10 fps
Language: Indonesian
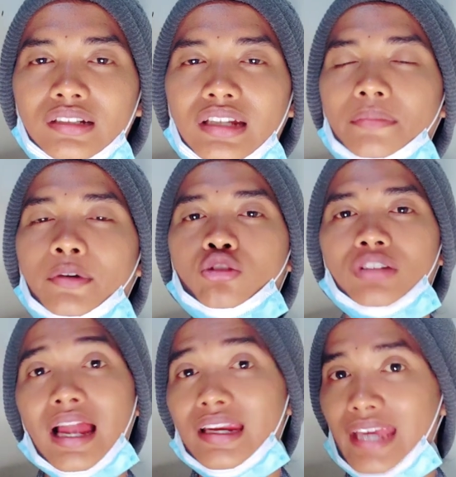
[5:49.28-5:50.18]
Dan
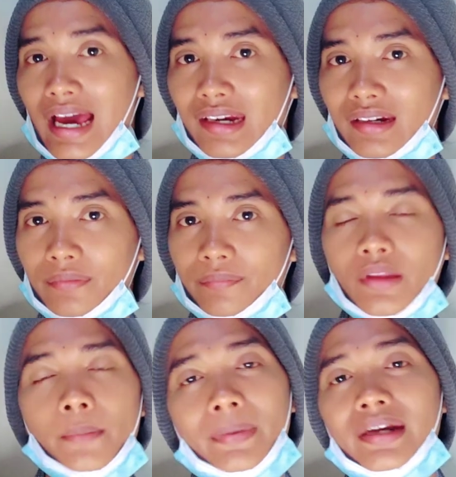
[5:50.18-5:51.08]
menurut kalian,
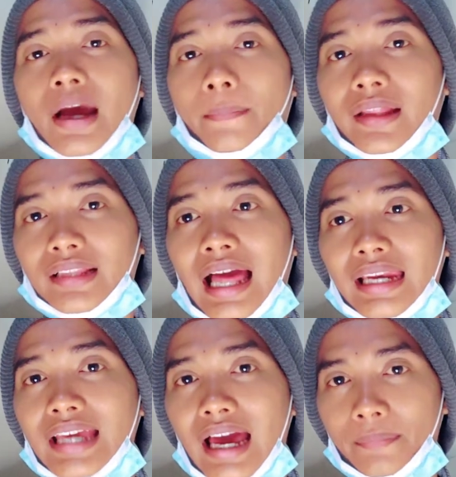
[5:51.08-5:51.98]
pendapat
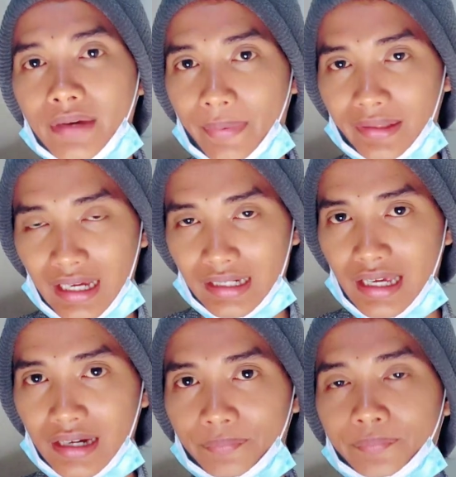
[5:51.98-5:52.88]
kalian, pendapat
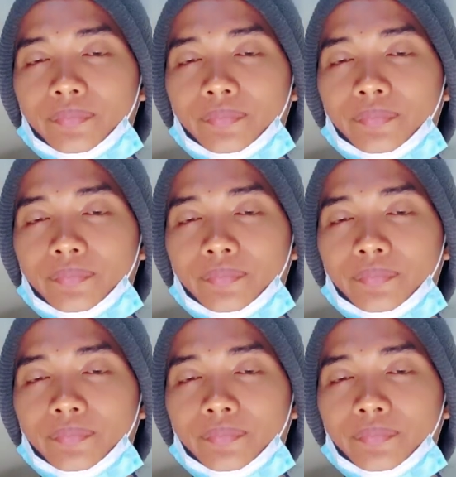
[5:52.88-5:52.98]
kalian,